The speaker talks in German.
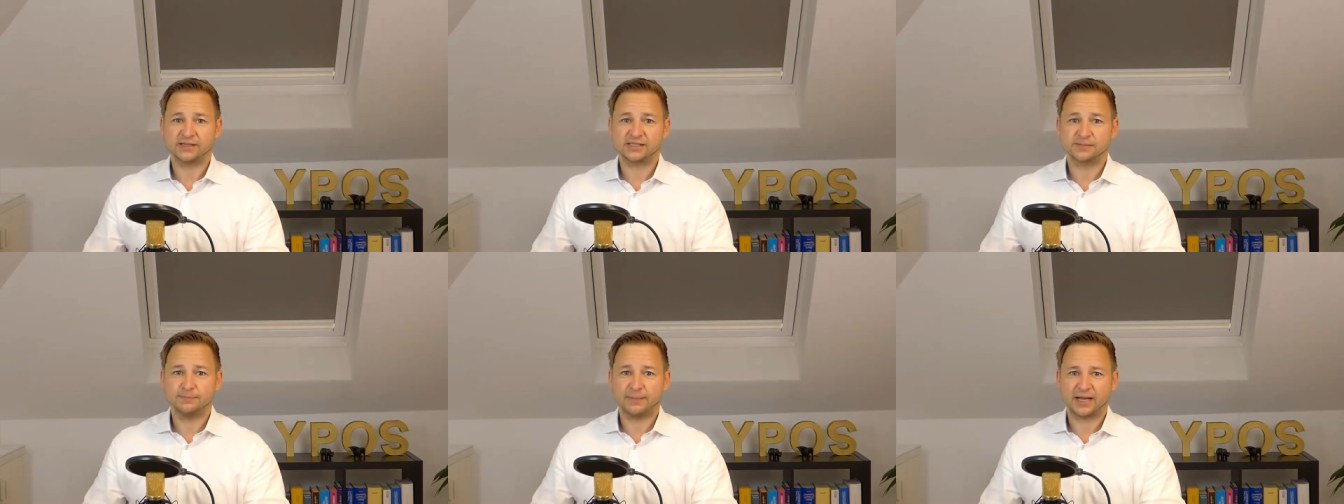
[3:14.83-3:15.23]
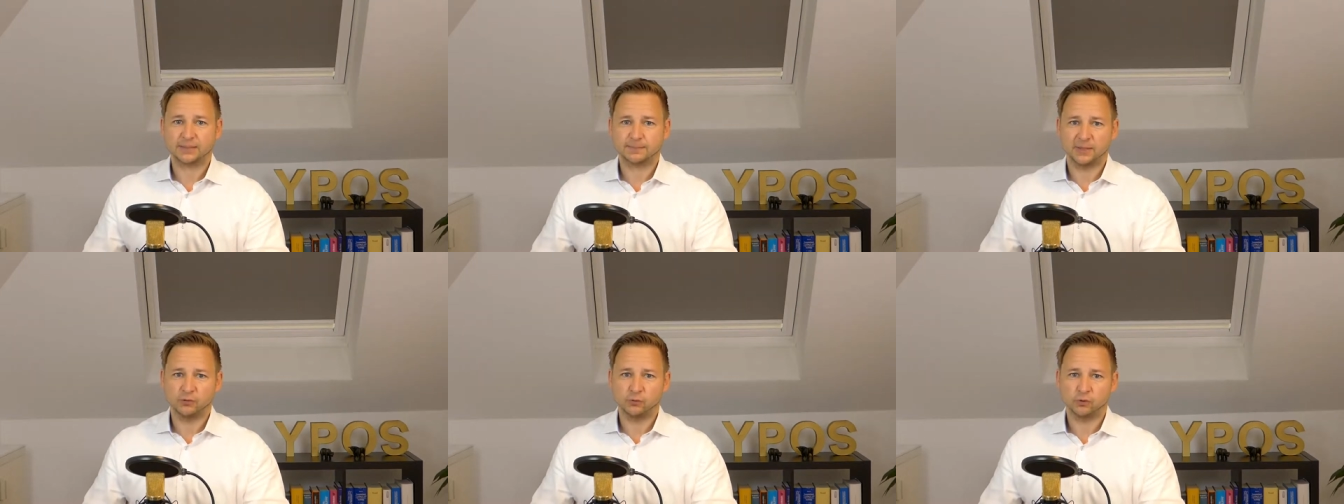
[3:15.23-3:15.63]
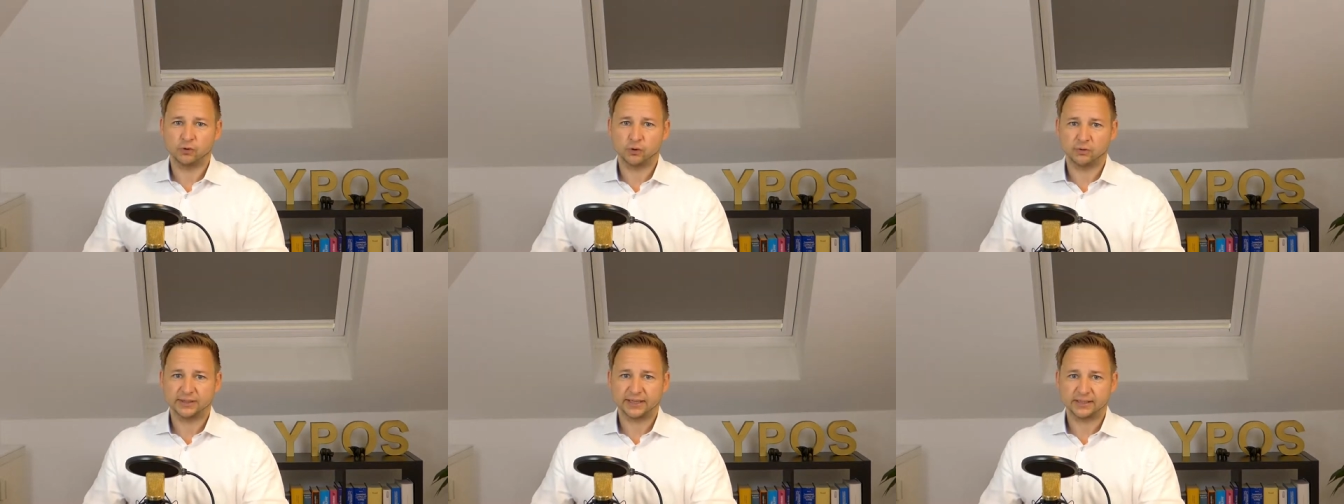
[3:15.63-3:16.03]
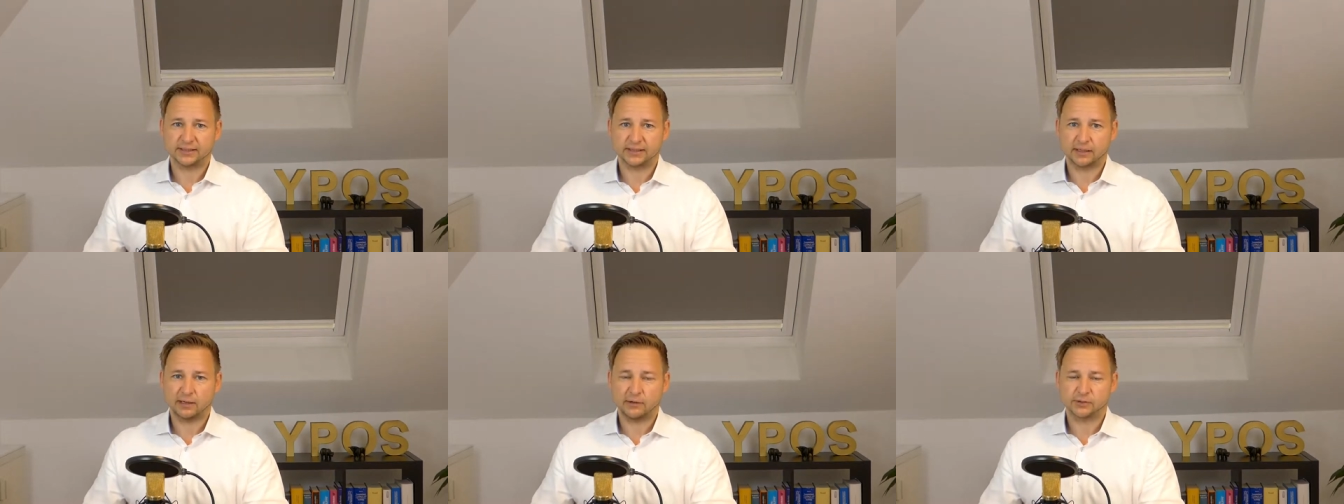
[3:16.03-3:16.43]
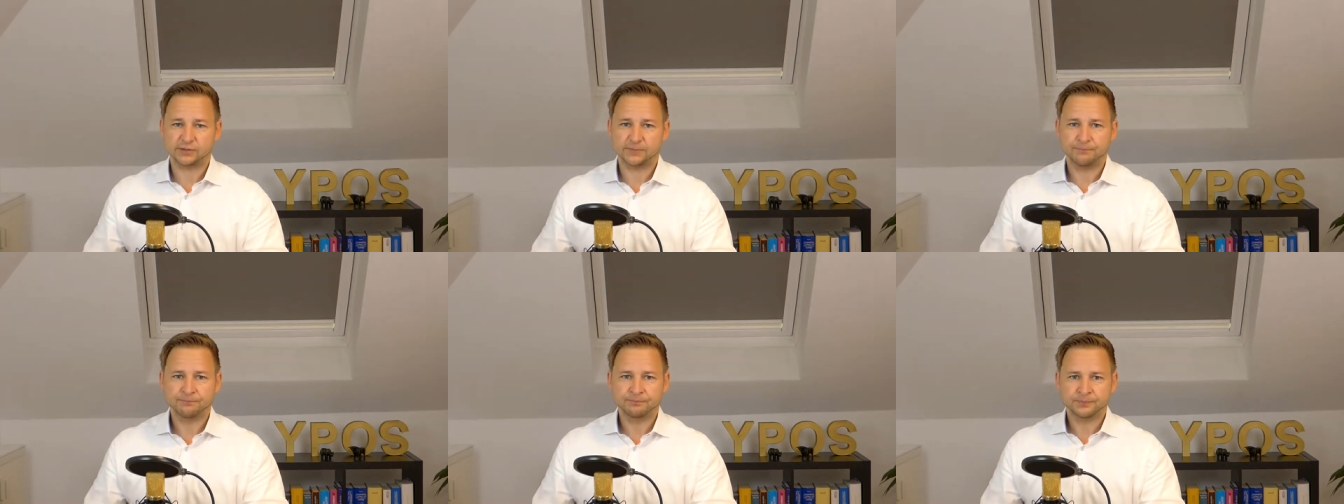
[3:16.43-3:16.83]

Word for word: was macht man nun konkret daraus?